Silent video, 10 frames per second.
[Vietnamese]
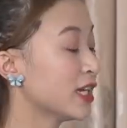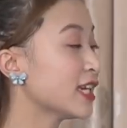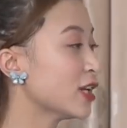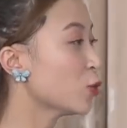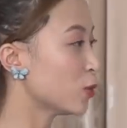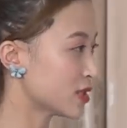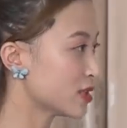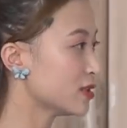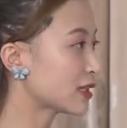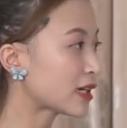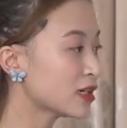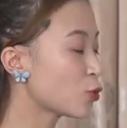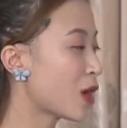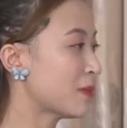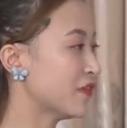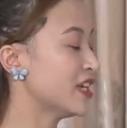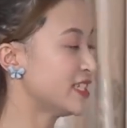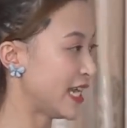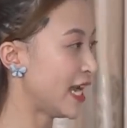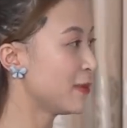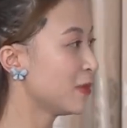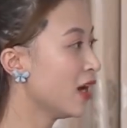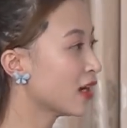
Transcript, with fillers: ý kiến của luật sư, các cơ quan bảo vệ trẻ em